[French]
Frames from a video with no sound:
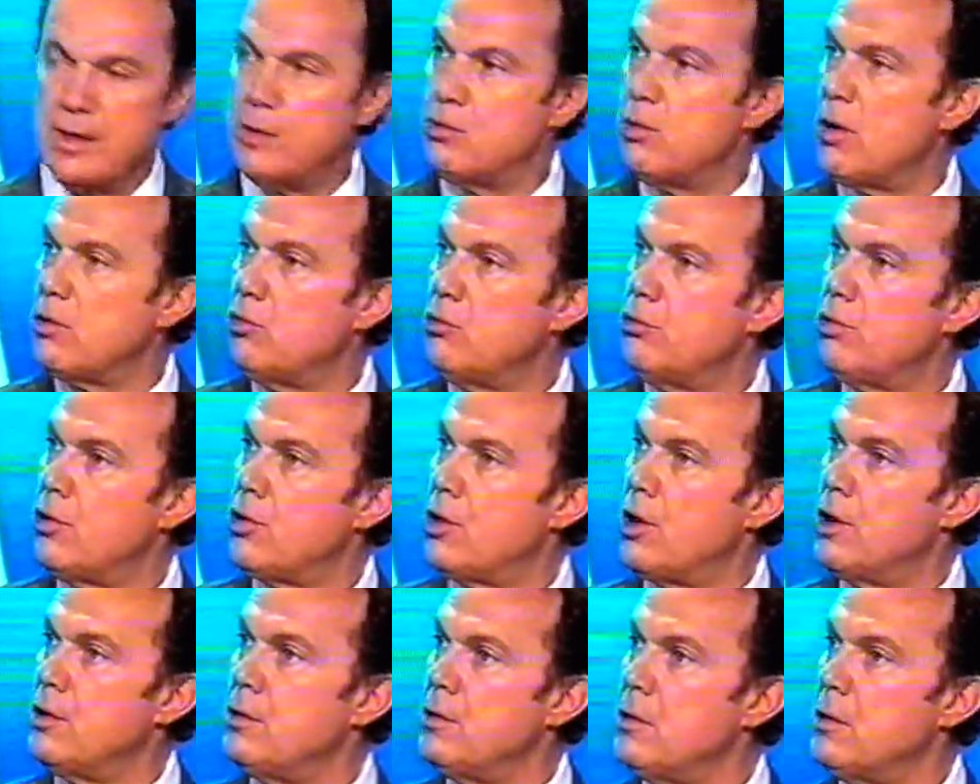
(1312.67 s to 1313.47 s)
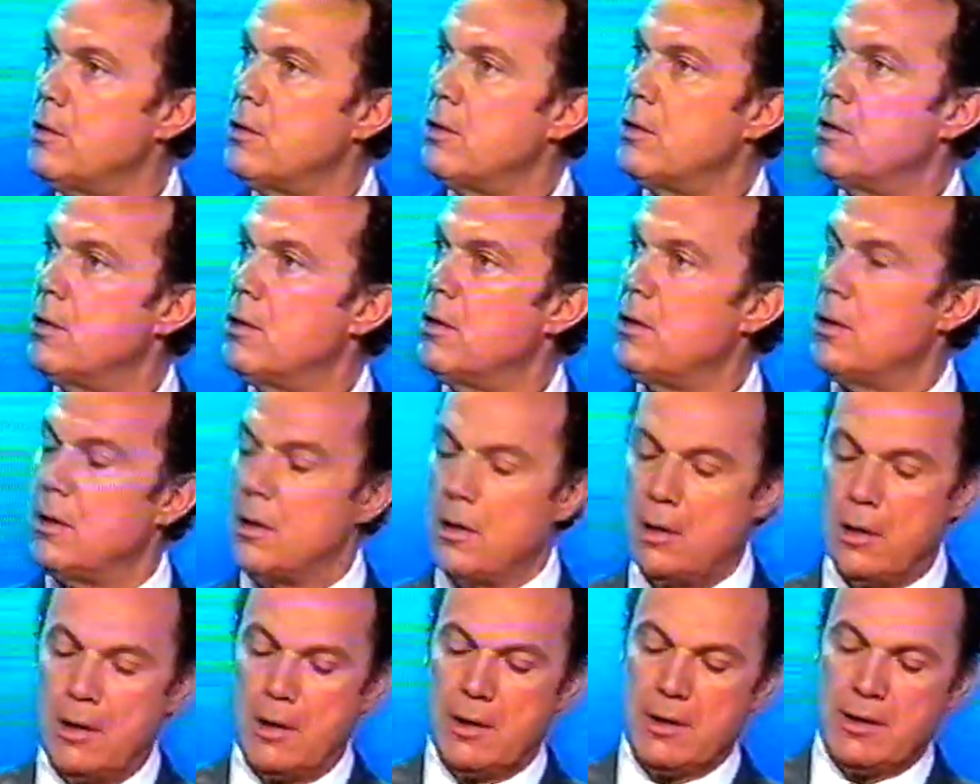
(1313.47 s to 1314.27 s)
noir de Bourgogne
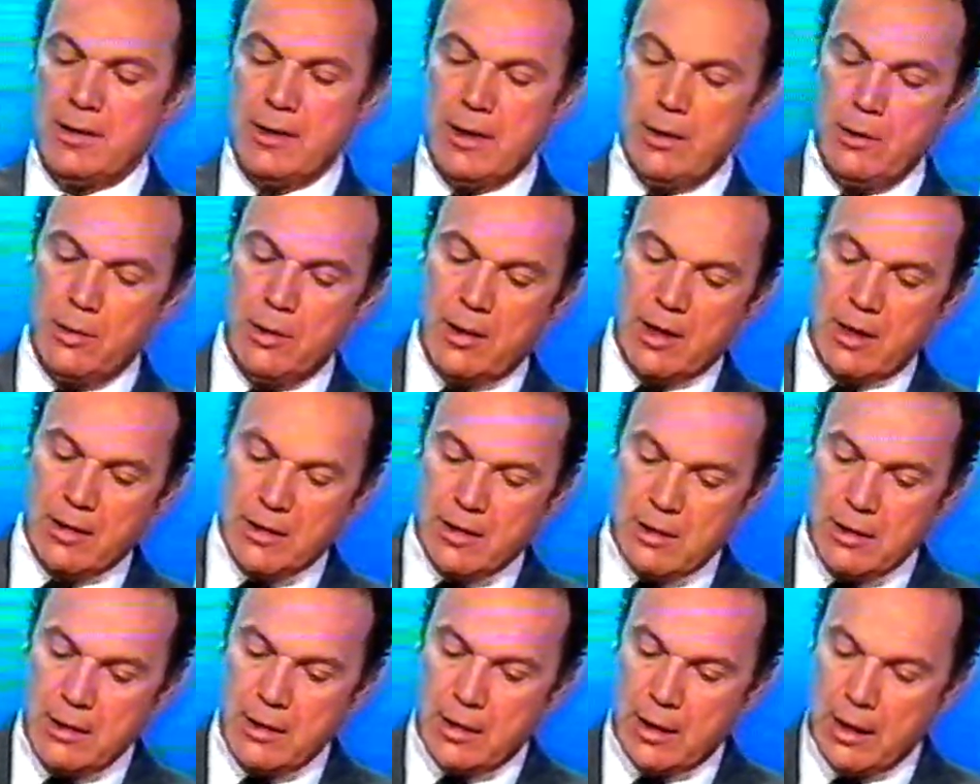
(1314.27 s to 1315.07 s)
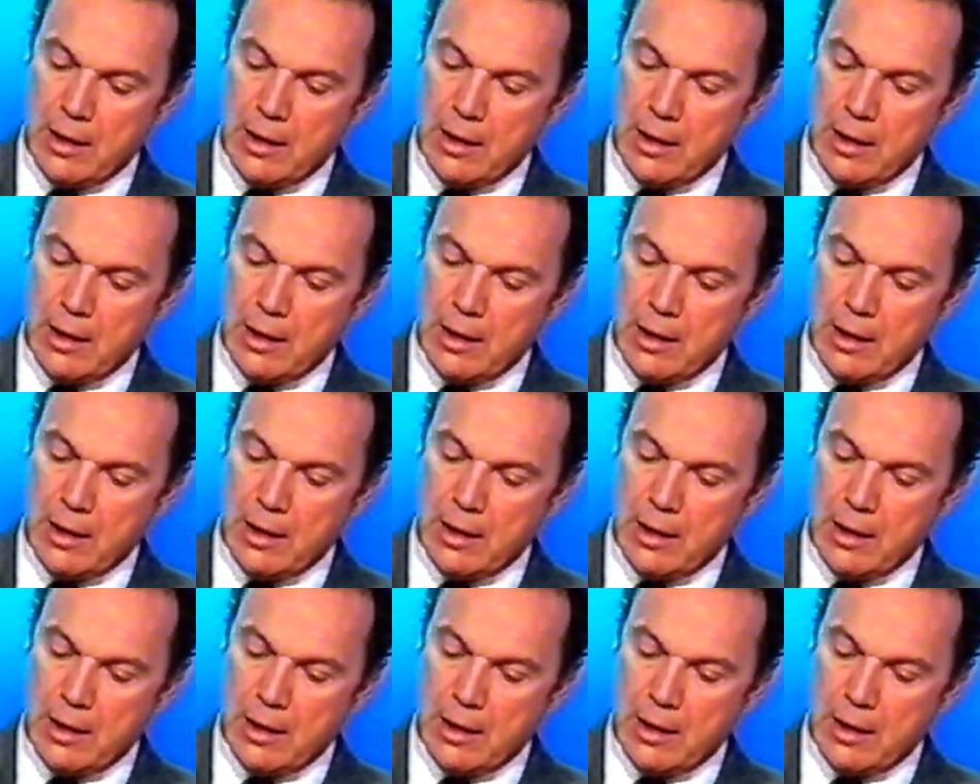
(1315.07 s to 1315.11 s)
C'est le cassis.